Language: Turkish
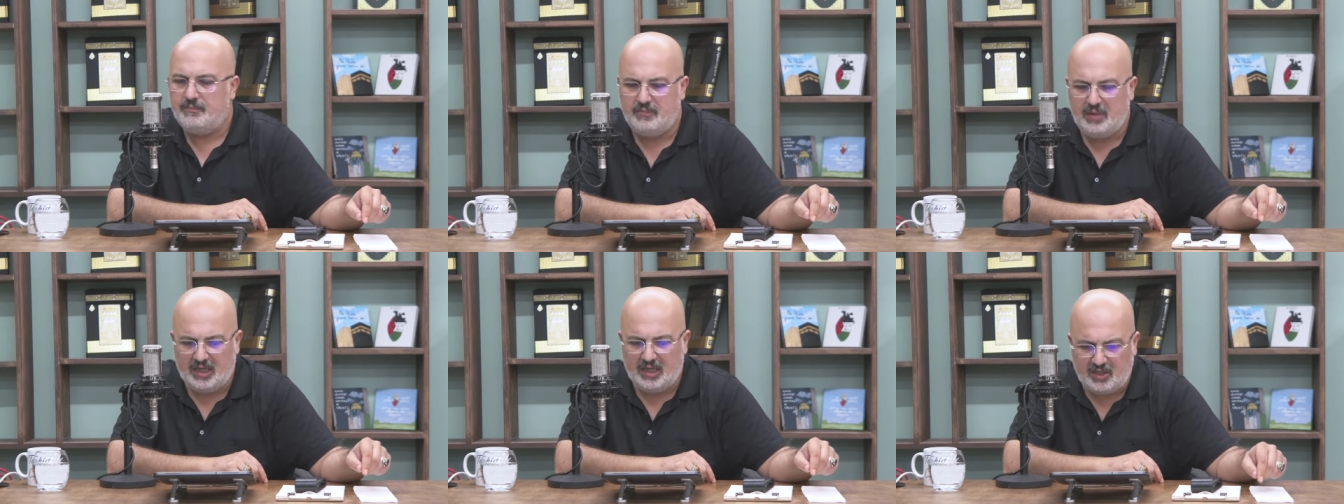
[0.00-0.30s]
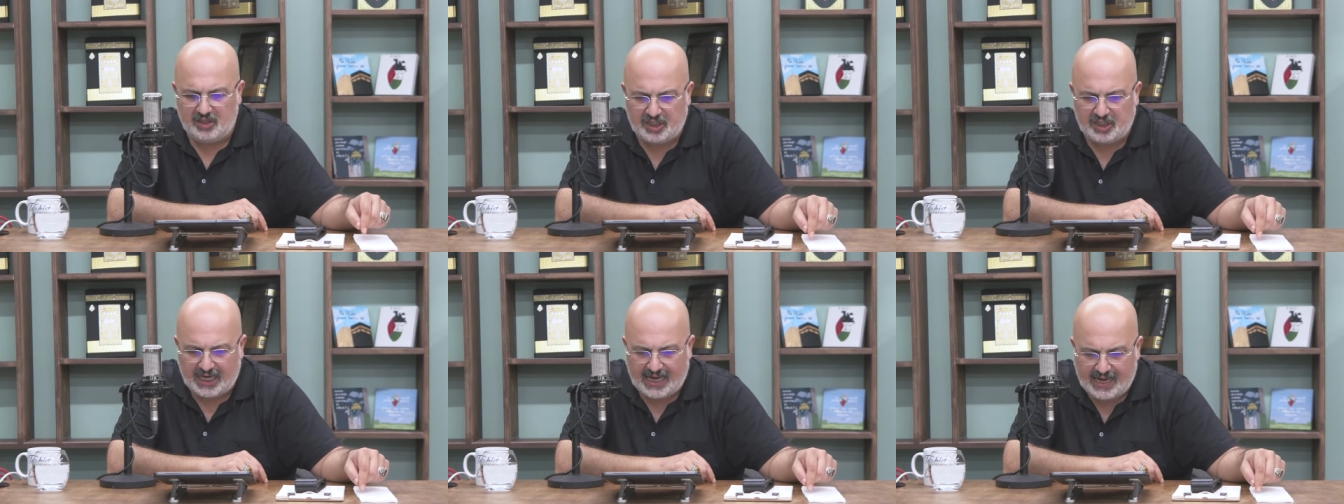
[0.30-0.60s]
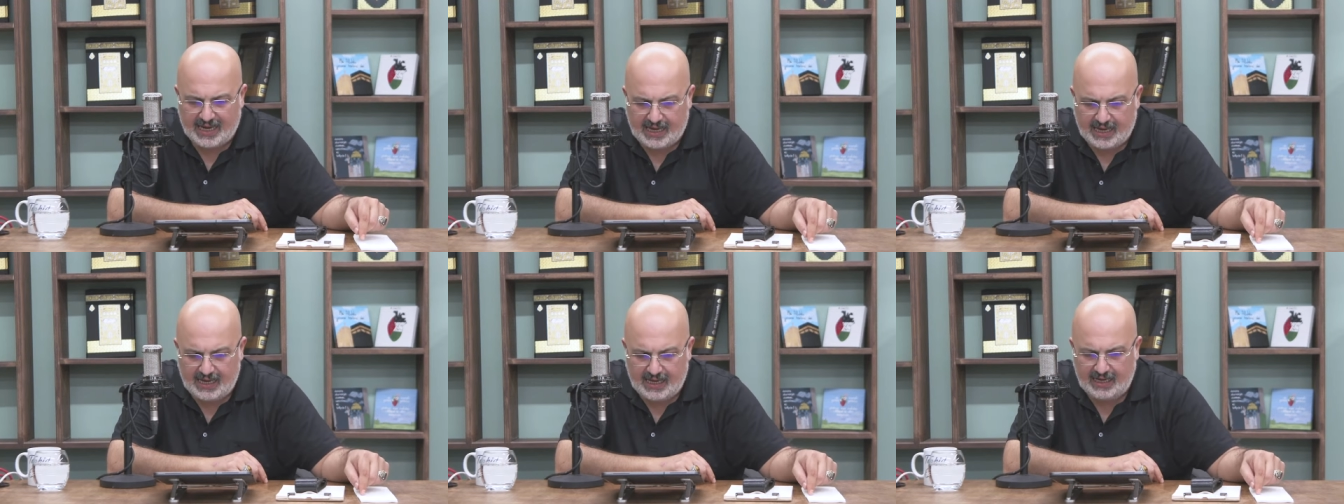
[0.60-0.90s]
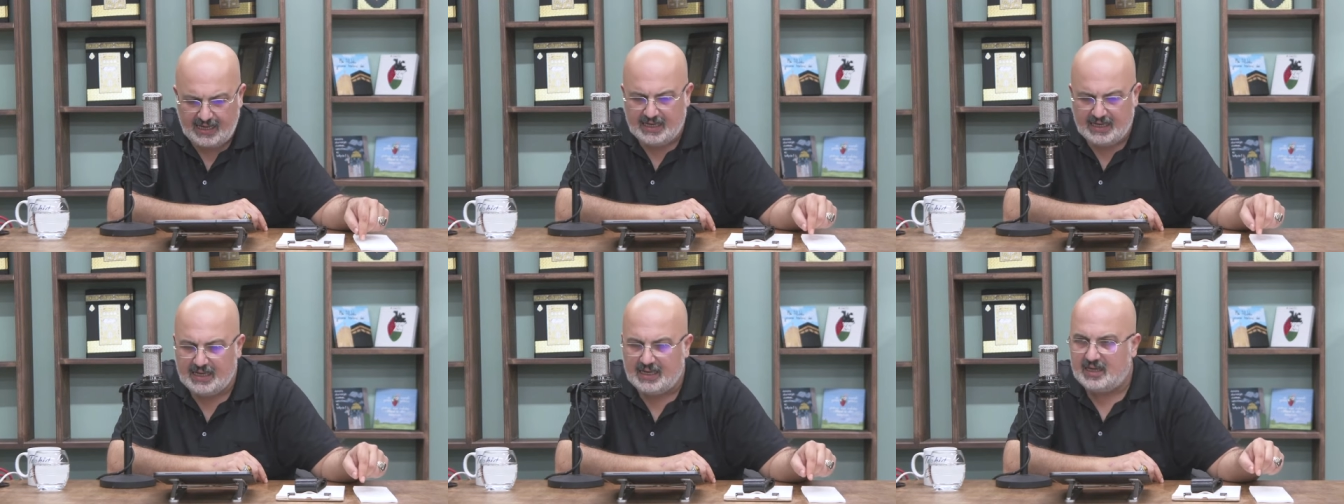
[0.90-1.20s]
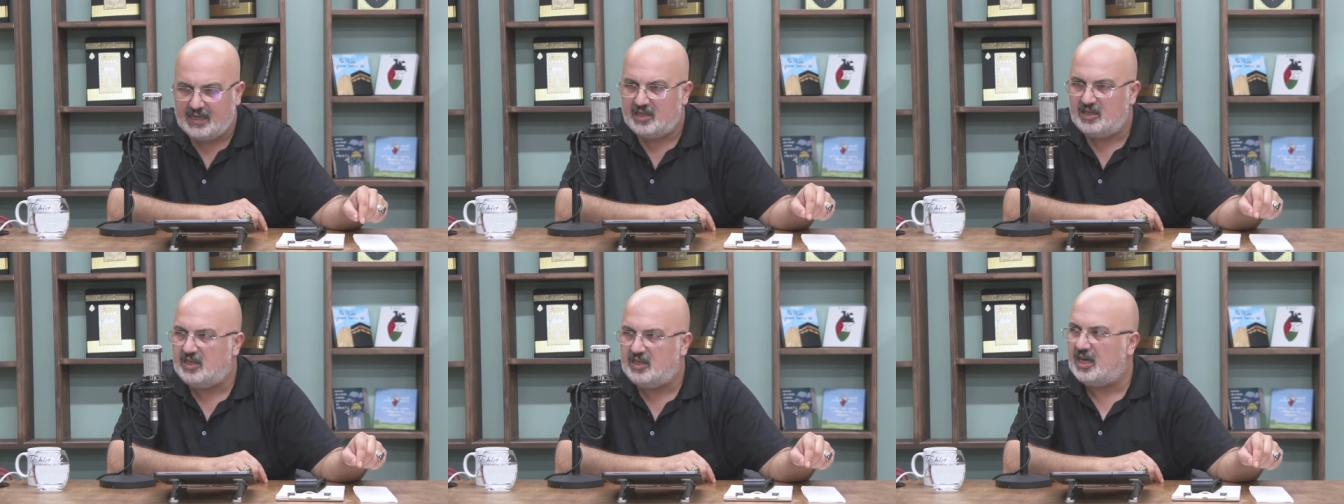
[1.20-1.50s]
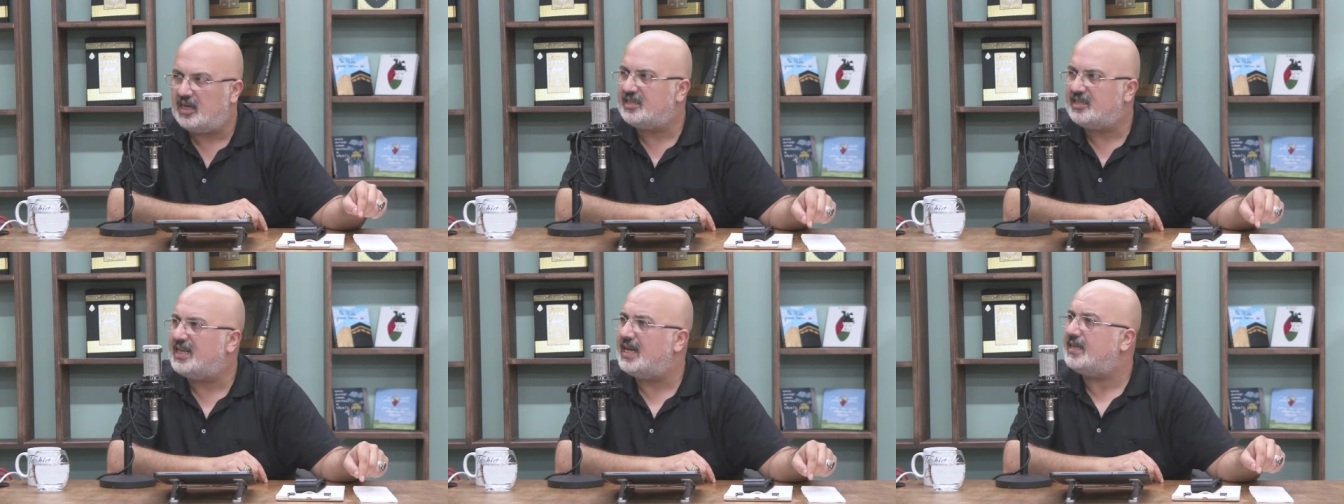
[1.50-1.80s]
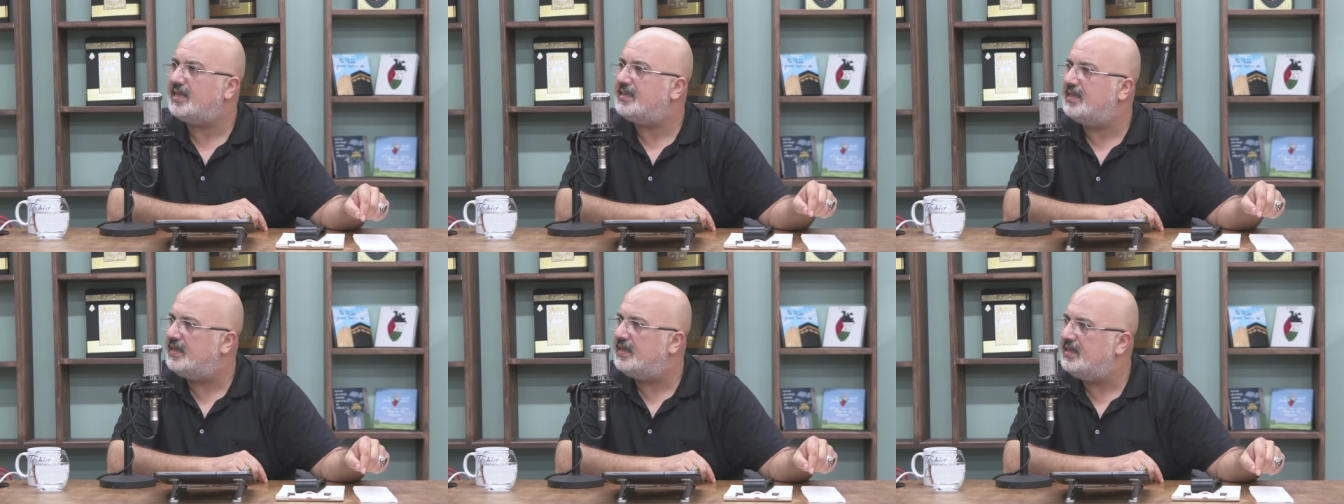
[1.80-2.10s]
bir şeye
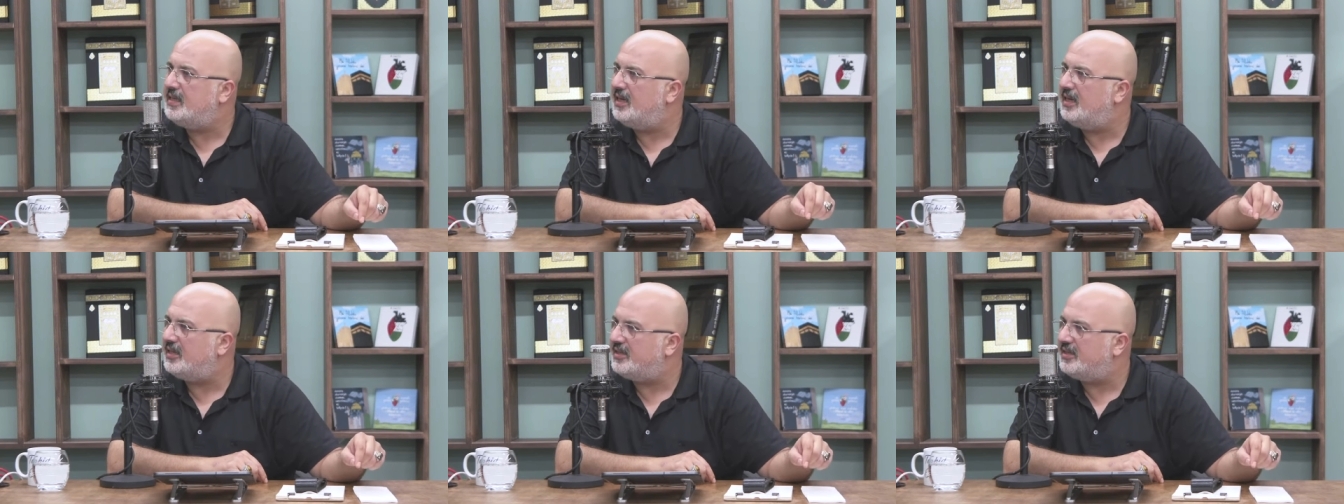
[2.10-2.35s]
yasak dediği